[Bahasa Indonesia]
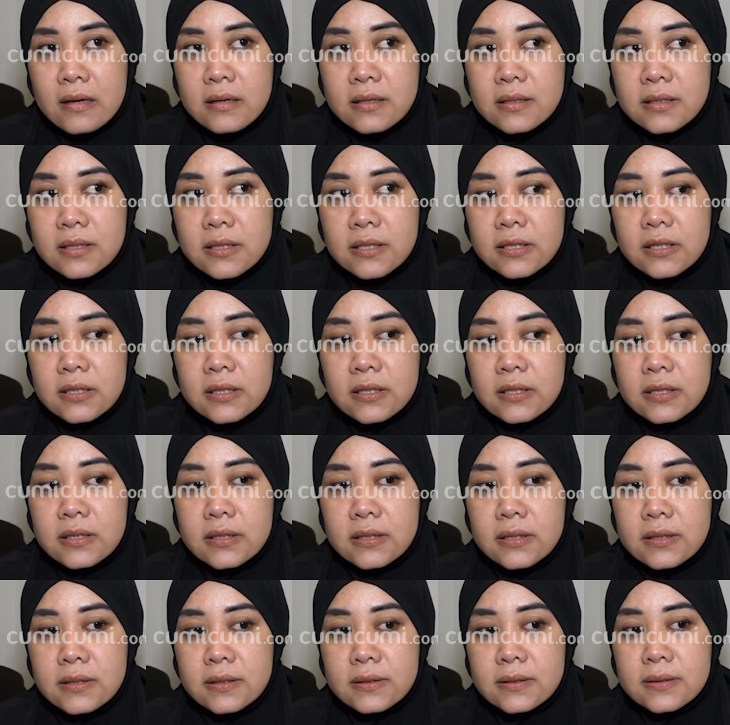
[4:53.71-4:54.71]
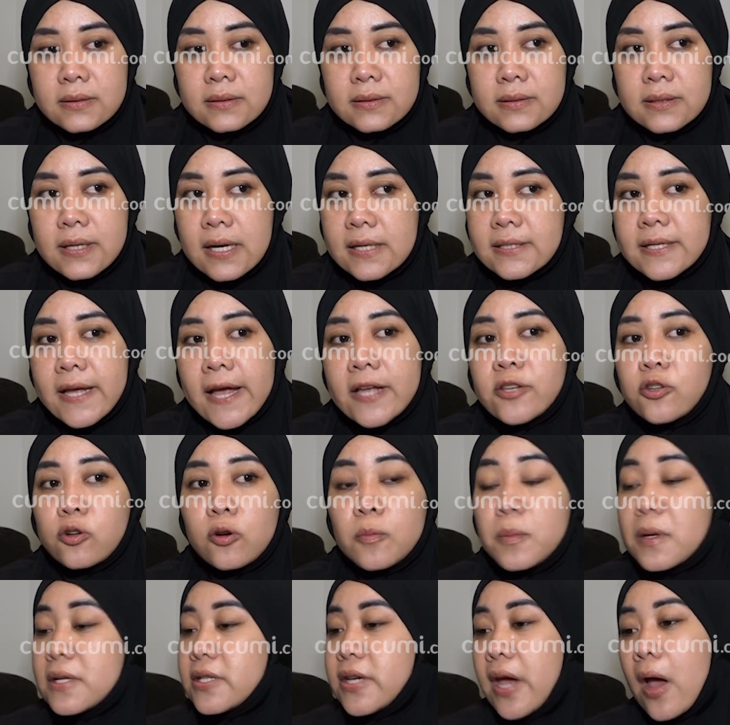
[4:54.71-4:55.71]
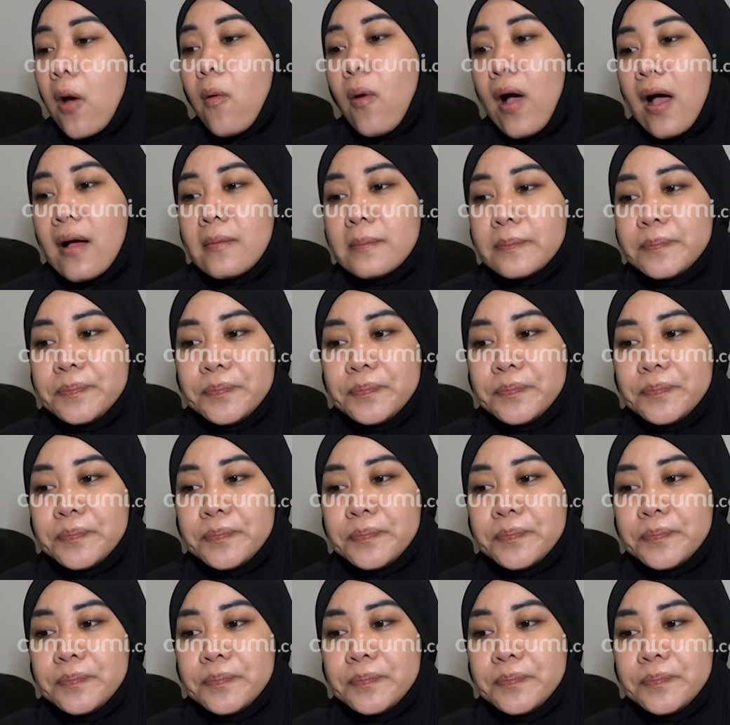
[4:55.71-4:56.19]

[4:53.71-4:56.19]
uh, dan saya cukup kecewa